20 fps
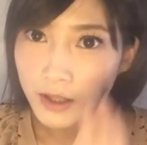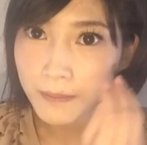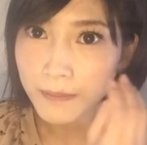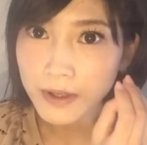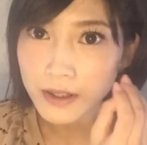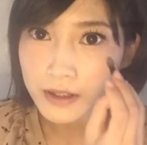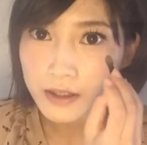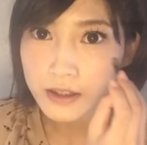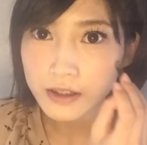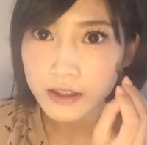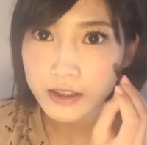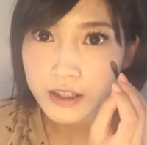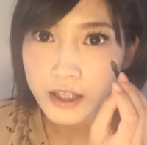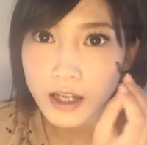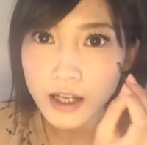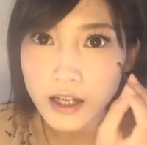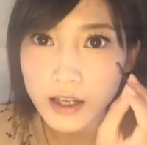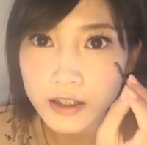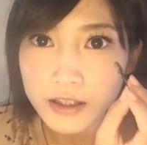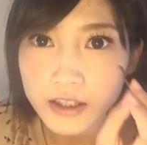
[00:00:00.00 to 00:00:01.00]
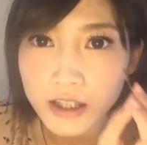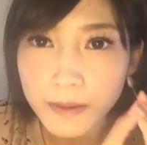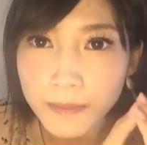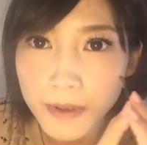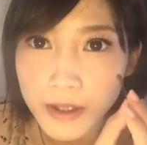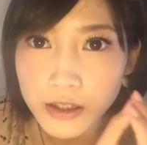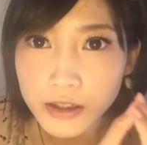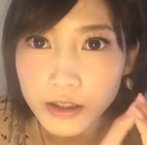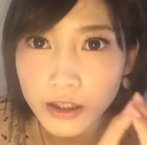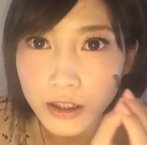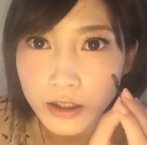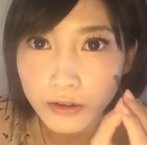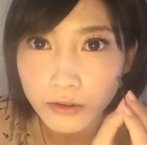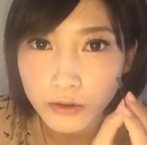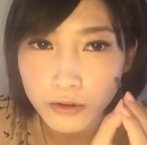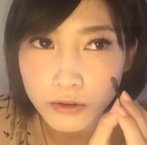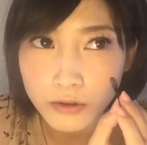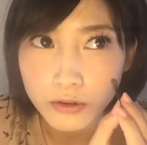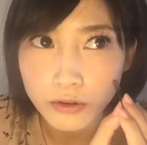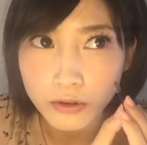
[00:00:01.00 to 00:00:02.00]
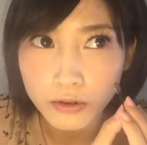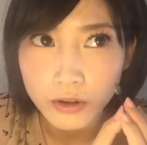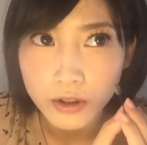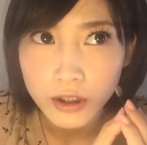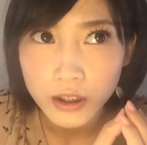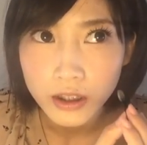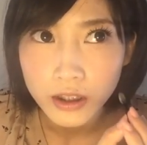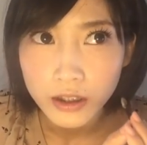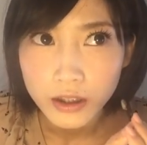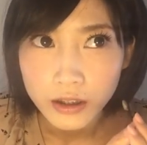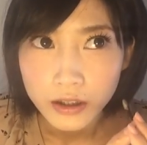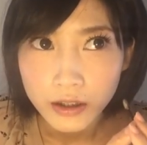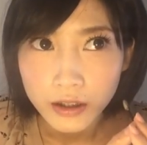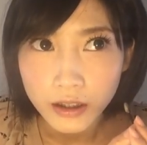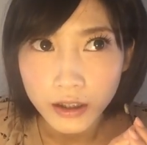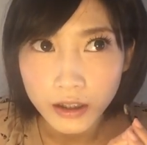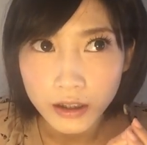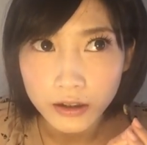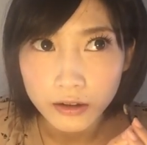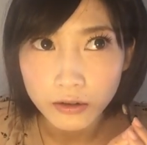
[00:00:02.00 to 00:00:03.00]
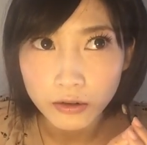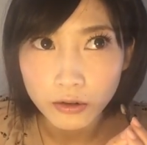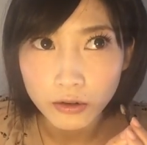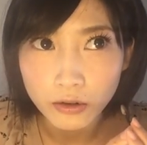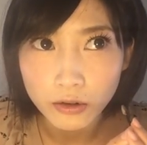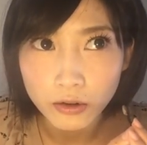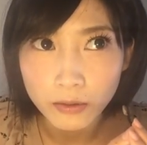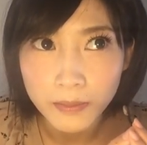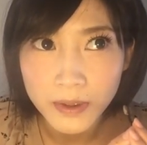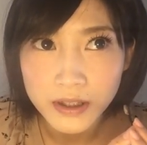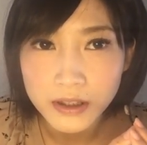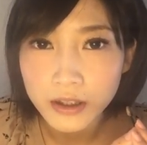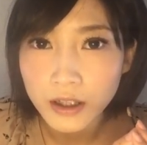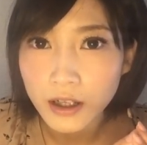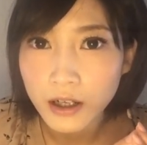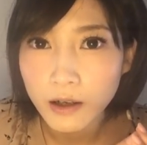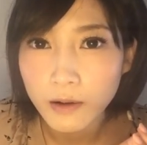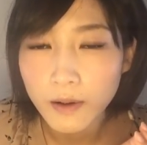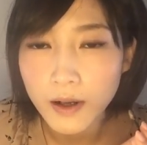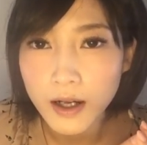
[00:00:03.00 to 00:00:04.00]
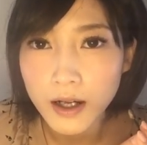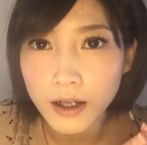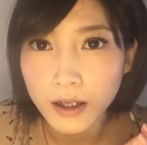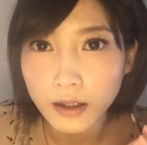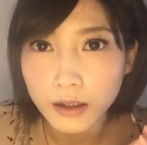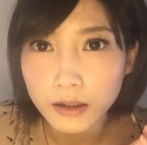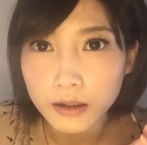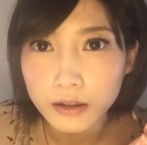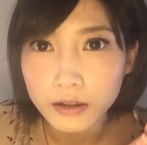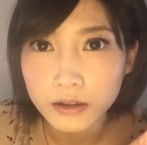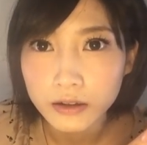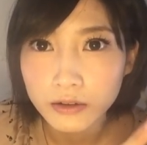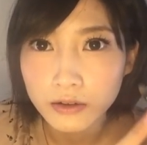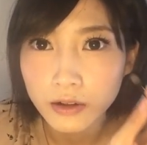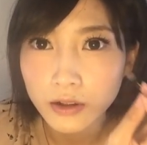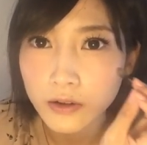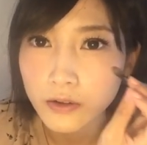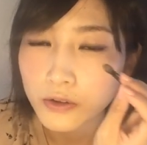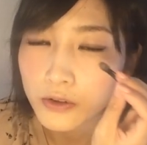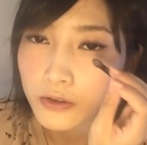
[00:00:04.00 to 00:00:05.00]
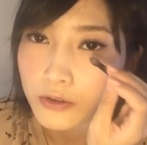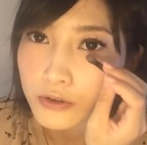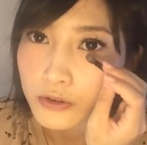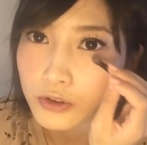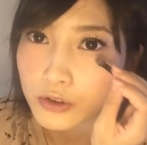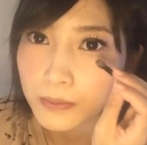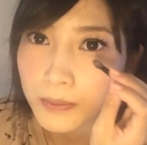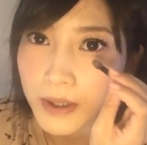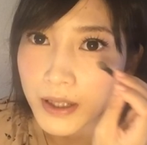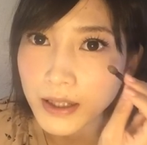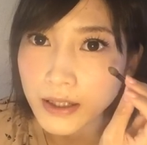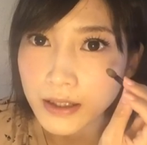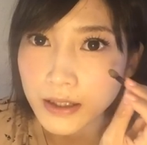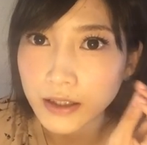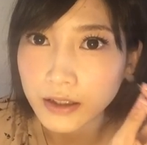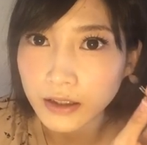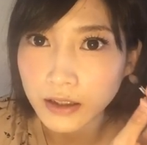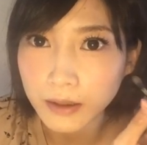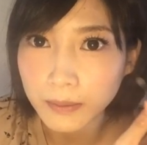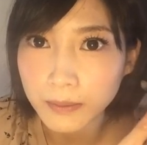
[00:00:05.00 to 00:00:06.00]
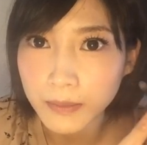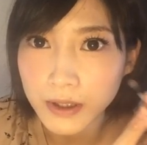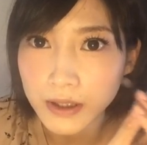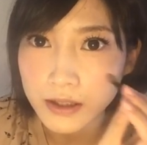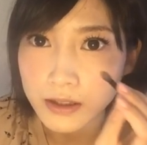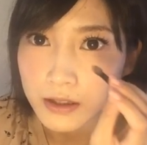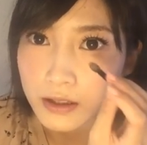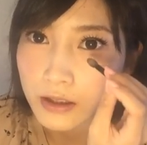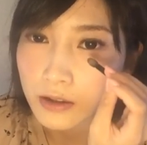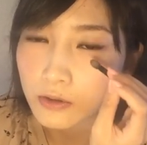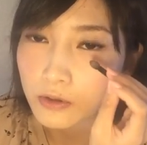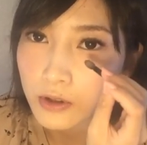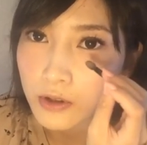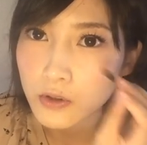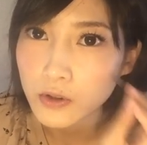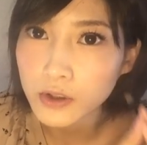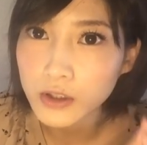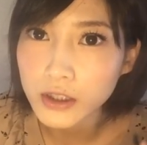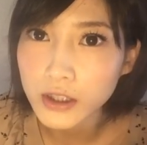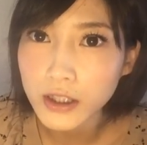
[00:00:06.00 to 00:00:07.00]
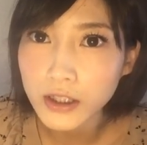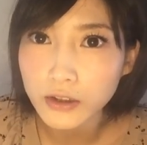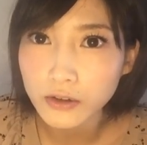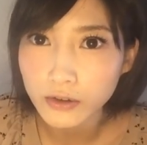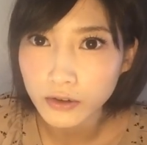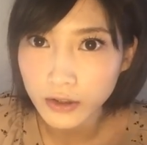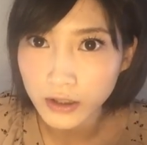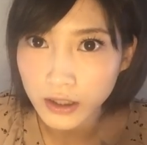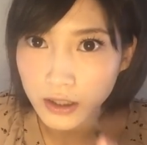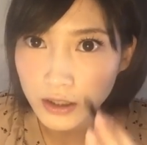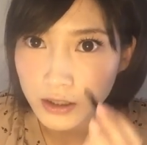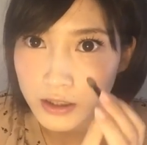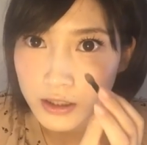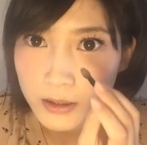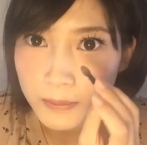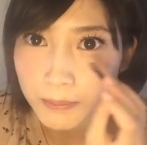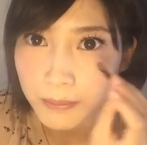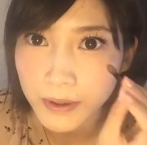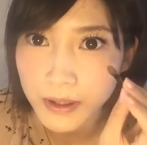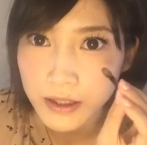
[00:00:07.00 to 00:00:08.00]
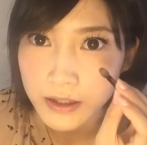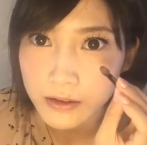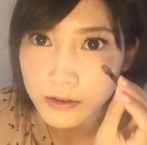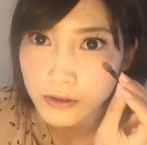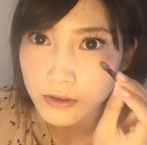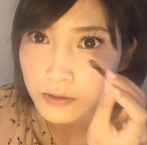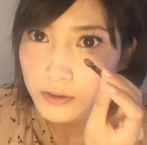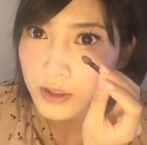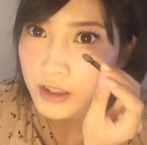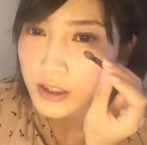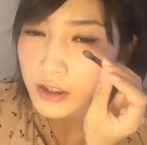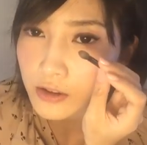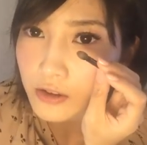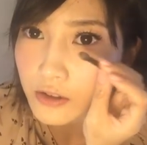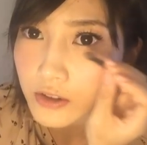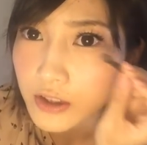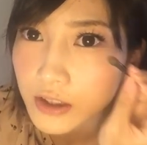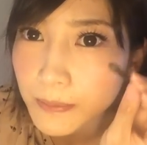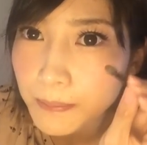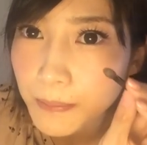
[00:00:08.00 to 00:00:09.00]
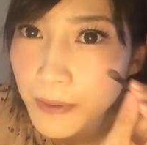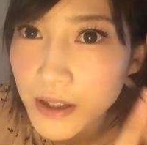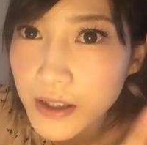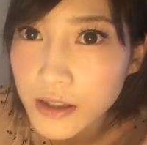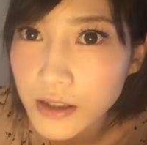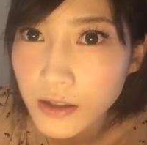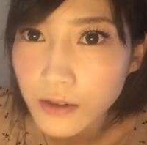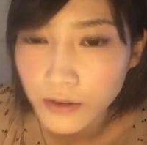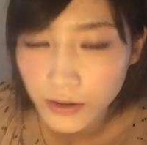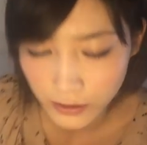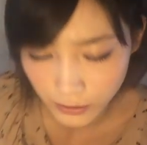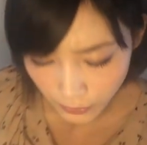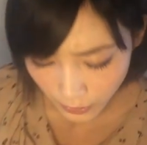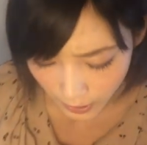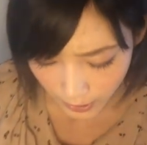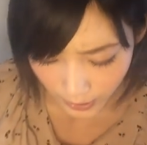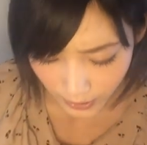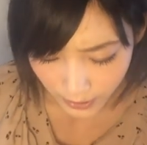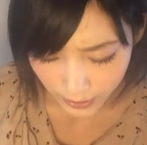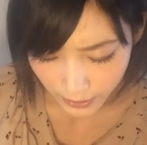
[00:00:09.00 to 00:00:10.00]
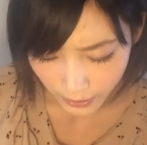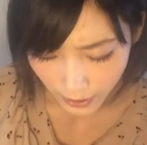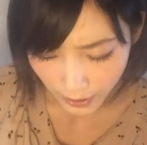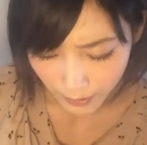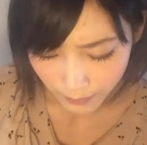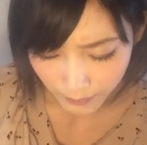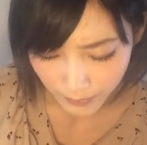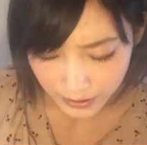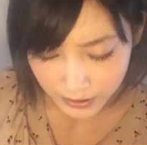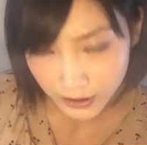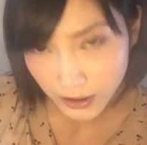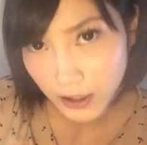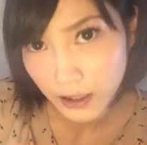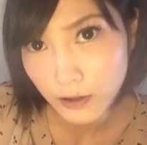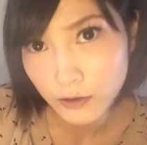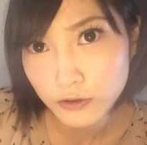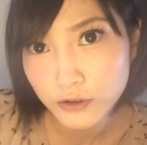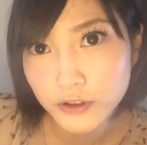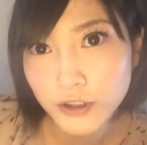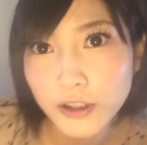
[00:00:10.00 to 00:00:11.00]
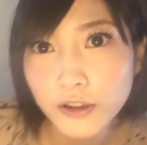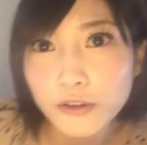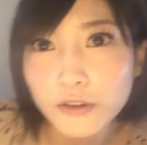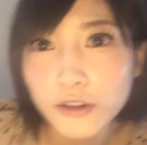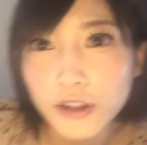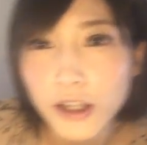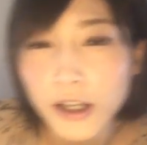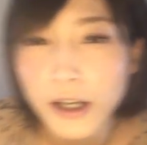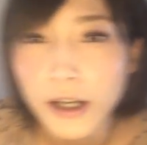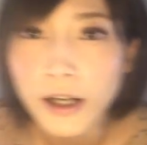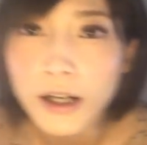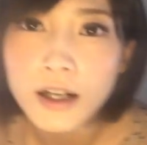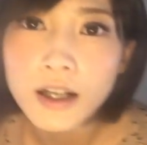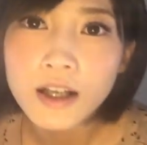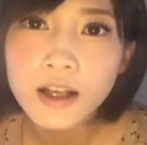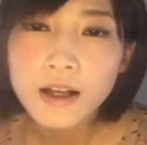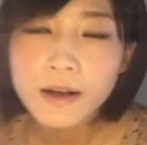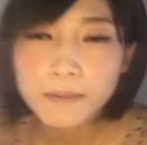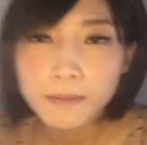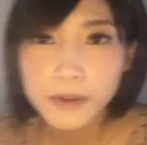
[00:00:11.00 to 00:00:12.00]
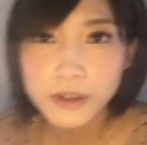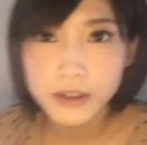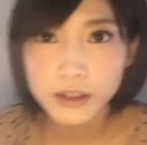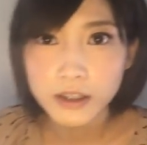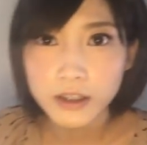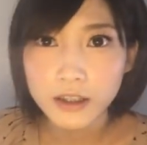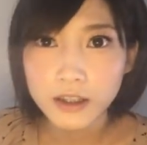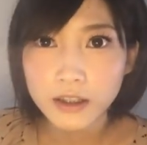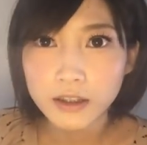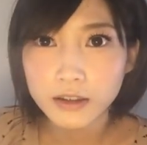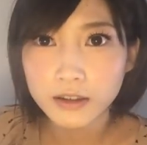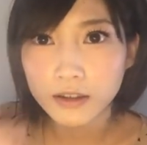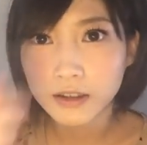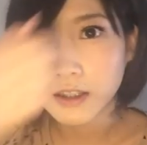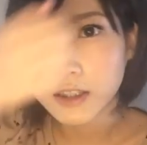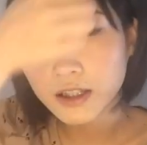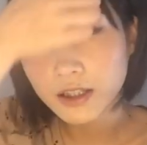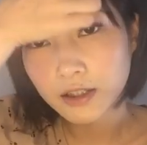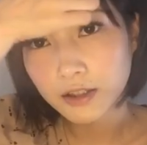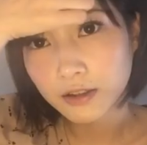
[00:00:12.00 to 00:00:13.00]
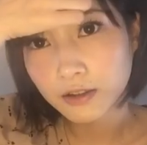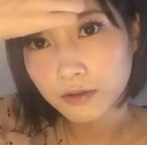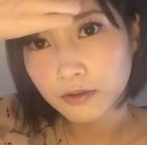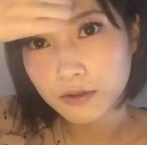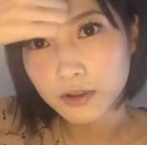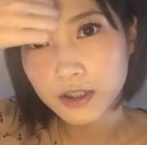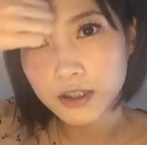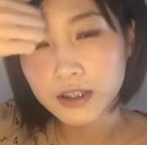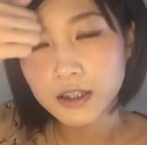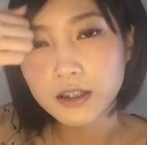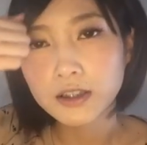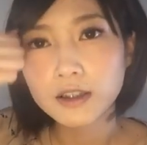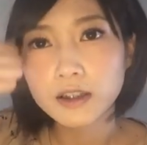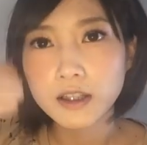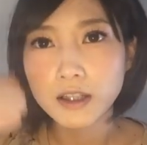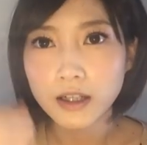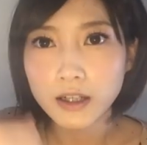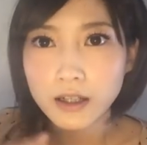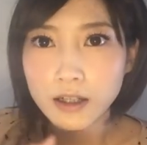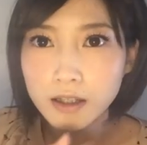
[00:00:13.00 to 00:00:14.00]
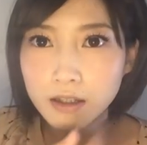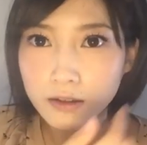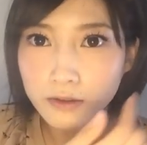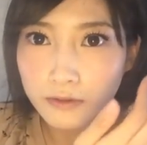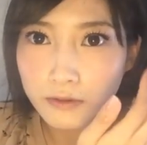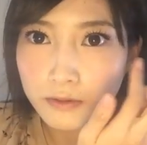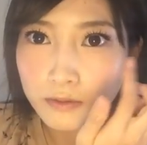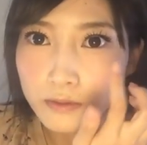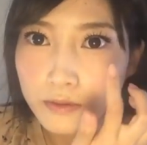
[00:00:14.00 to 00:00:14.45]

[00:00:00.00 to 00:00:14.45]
けました下まつげのマスカラはこれを塗る前にやってます。なんかこれをした後にすぐ失敗しちゃうんですよ。マスカラをつけよったら、マスカラで汚れちゃったら